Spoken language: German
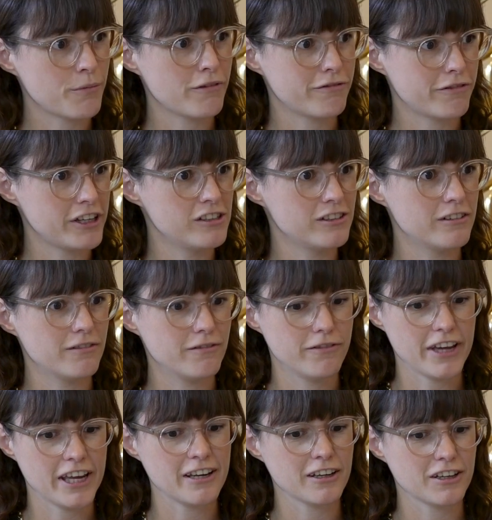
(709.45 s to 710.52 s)
man viel
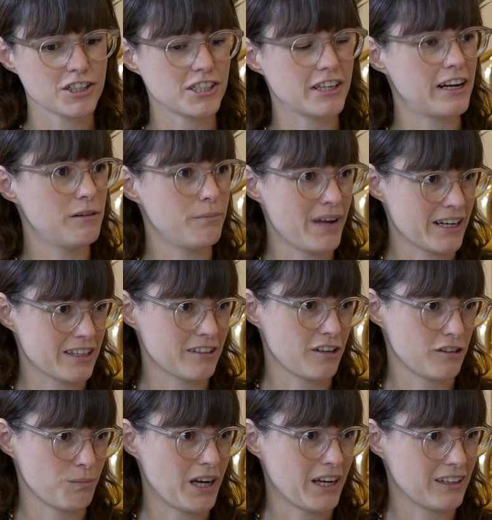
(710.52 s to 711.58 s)
weniger schnell merkt,
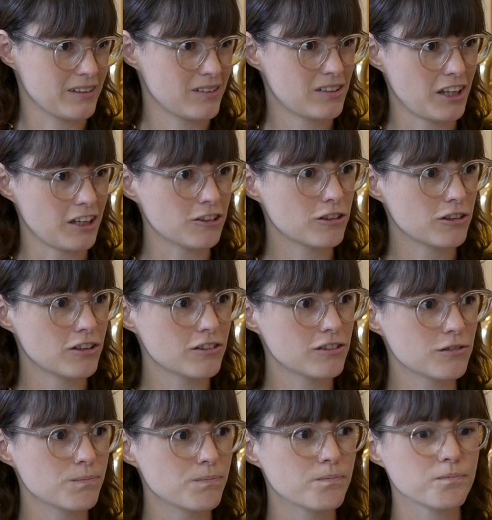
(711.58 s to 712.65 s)
dass man eigentlich satt
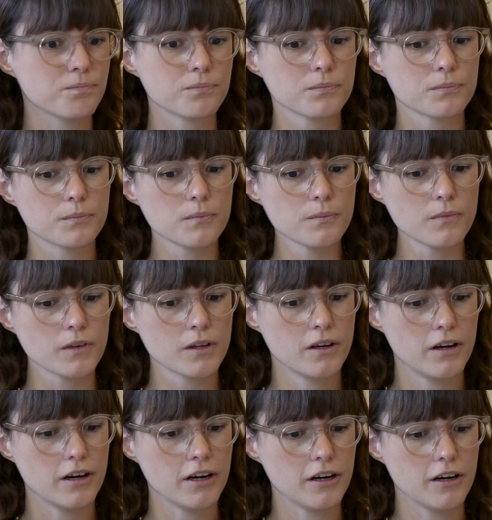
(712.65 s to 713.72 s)
ist.
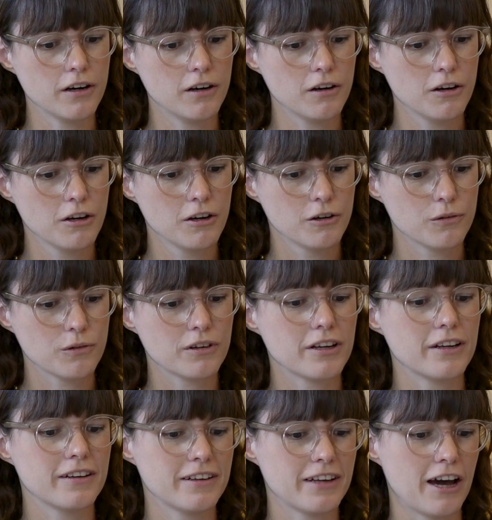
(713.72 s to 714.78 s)
Mhm. Äh, und
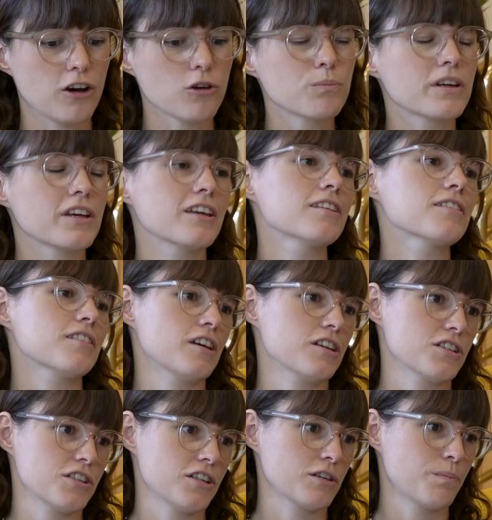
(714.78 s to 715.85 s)
darum geht es sehr
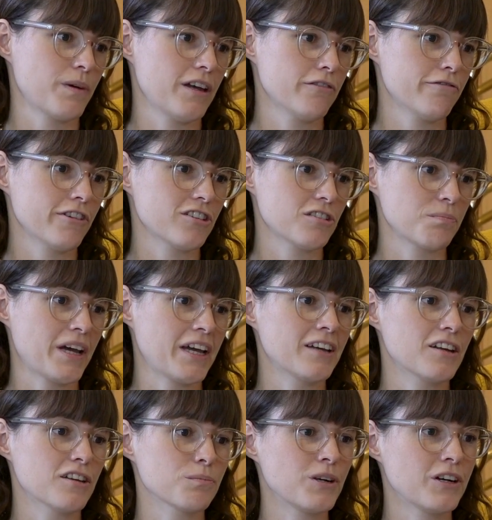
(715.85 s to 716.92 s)
stark bei FX Meyer,
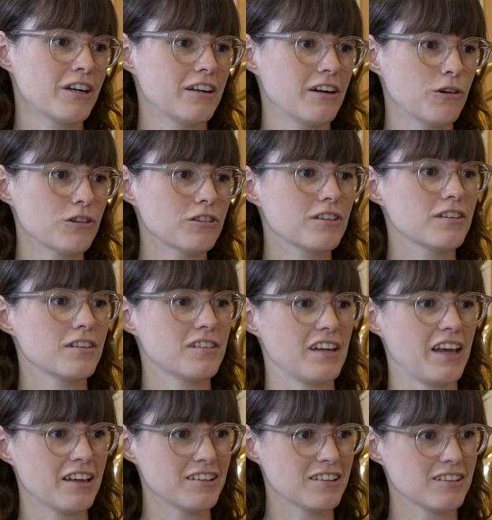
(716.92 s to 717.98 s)
dass man halt auch dieses
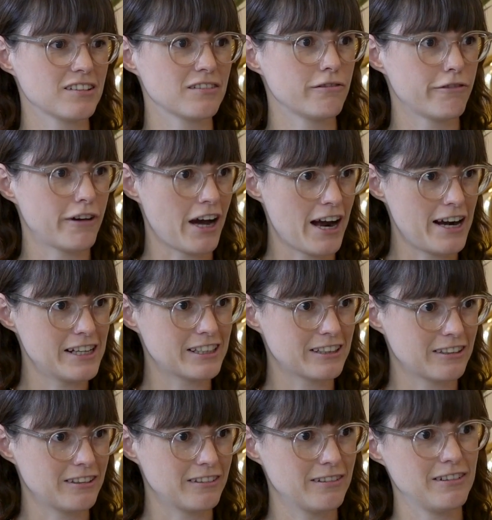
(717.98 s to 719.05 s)

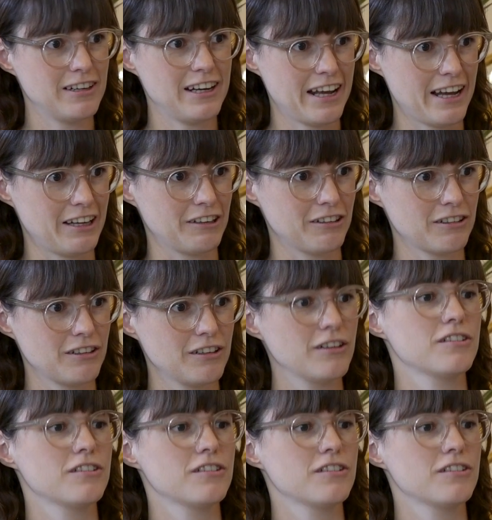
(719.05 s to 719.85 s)
Essverhalten lernt. Mhm.